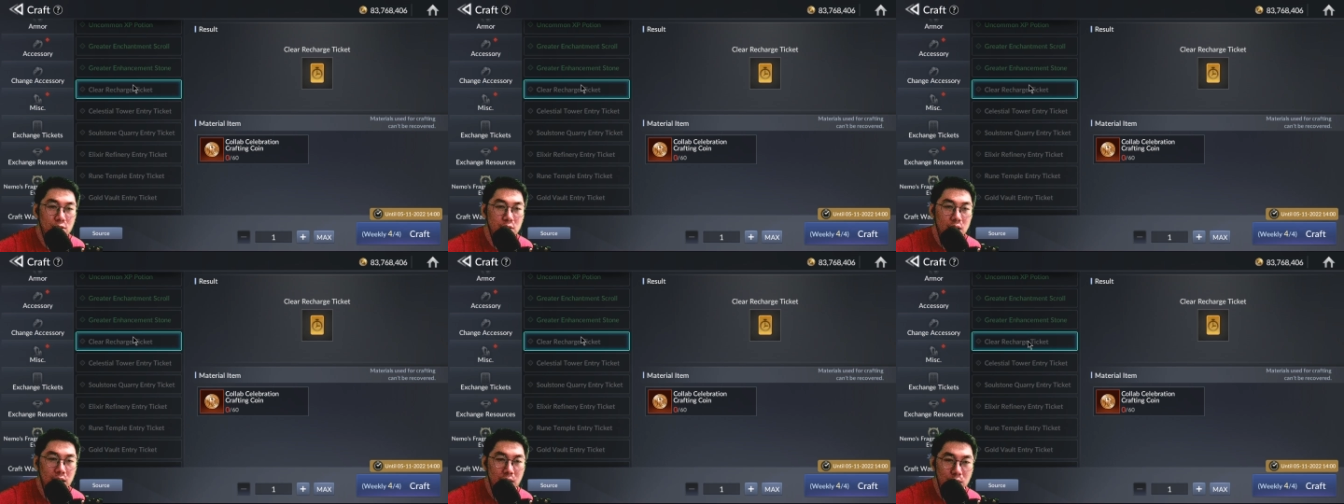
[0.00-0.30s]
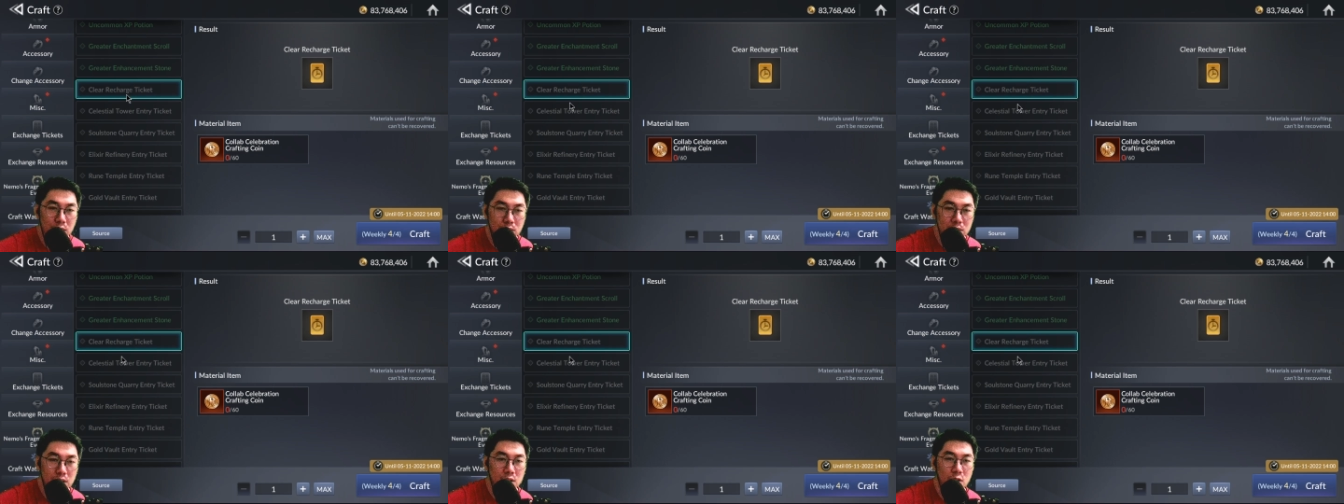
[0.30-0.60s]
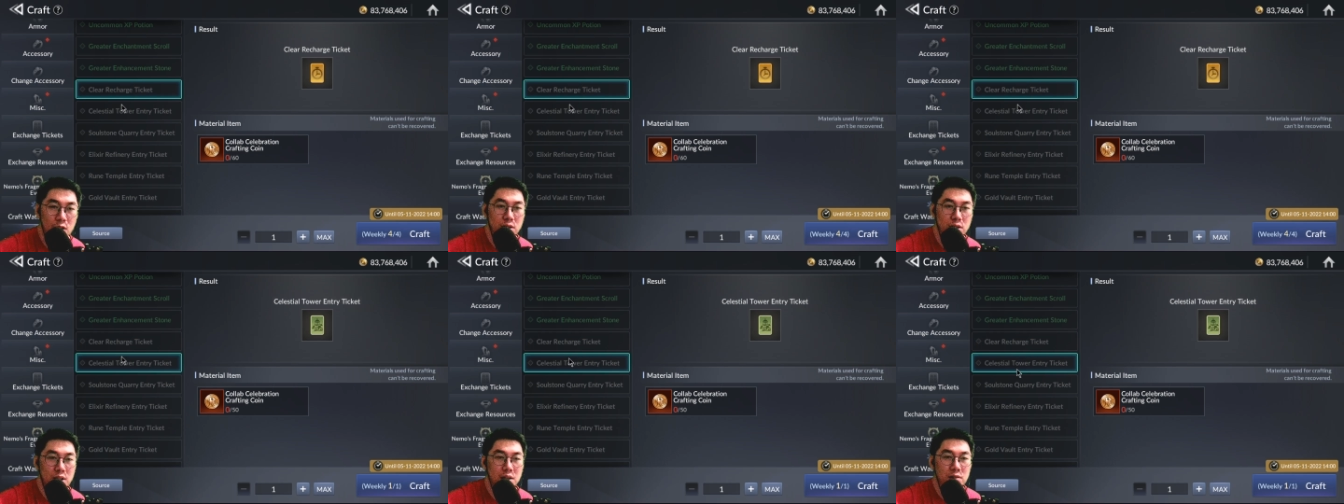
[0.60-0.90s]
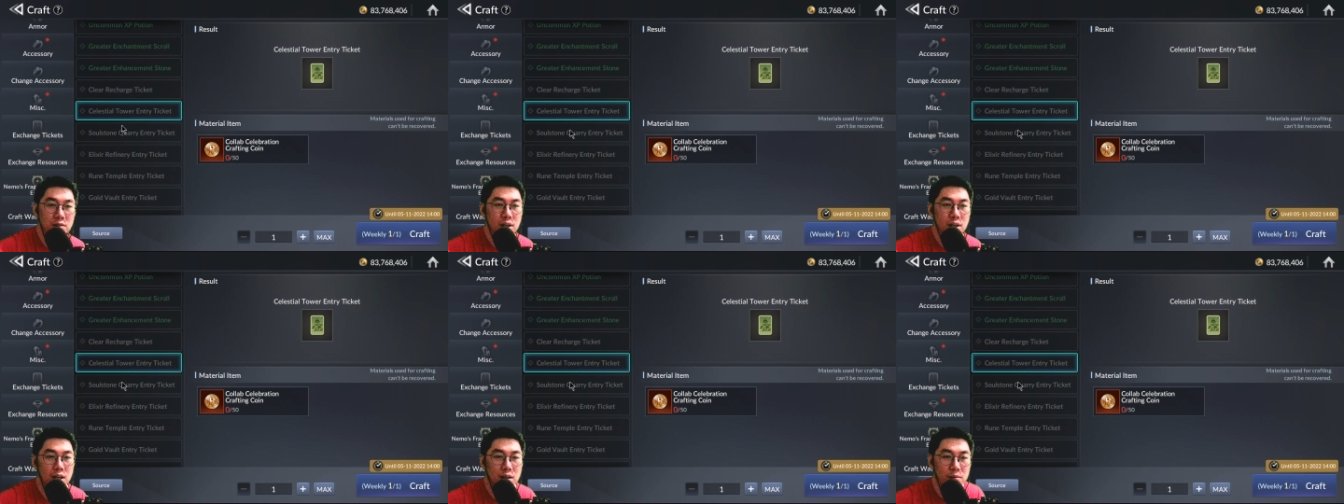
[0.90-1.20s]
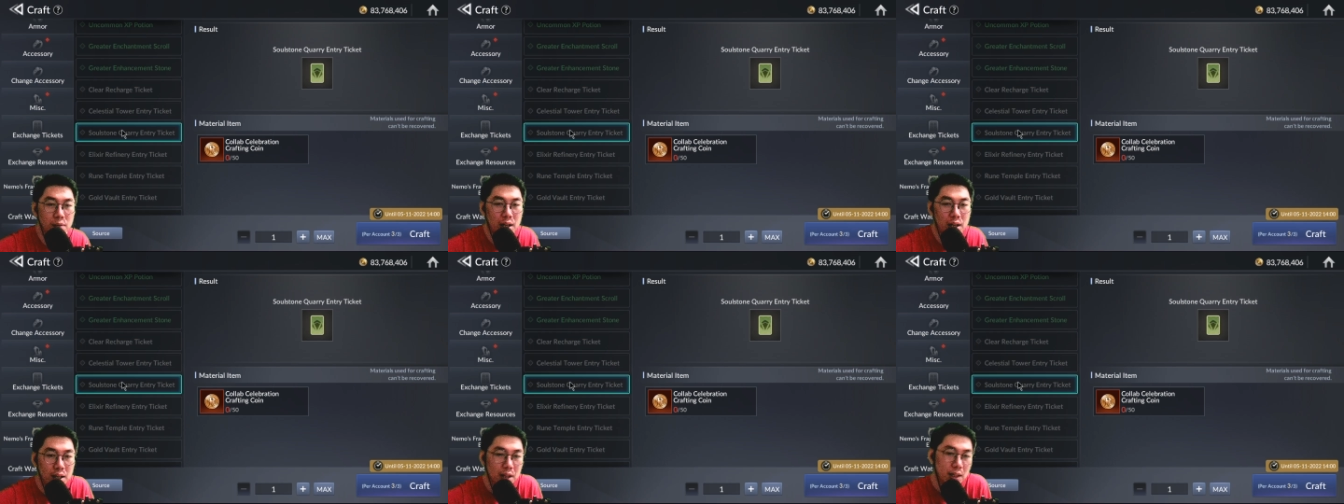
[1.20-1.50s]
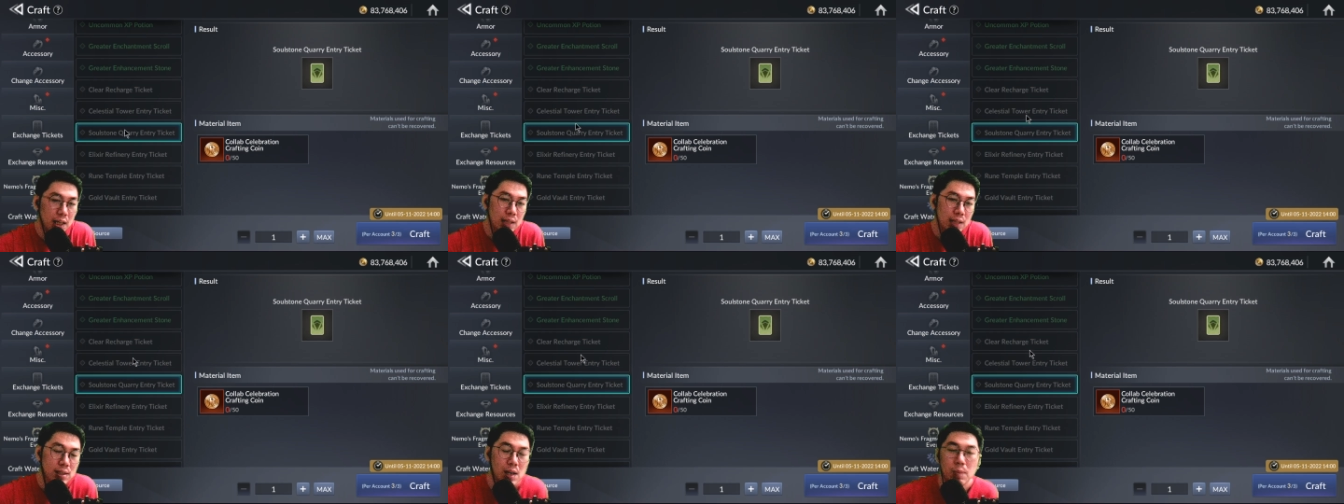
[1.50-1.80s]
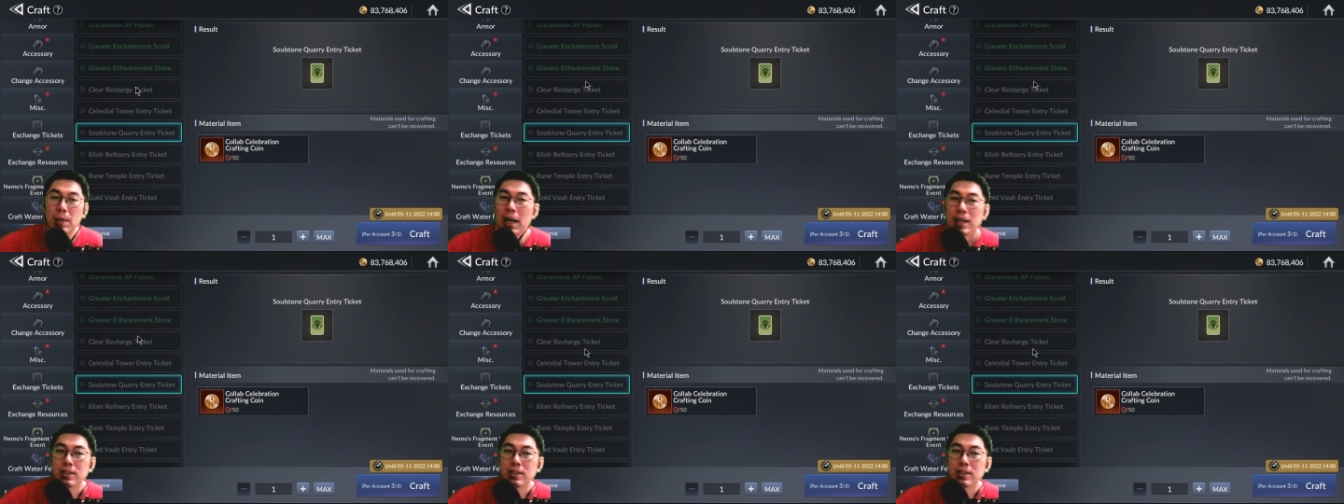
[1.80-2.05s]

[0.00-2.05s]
udah ngikutin konten gue yang kemarin ya sama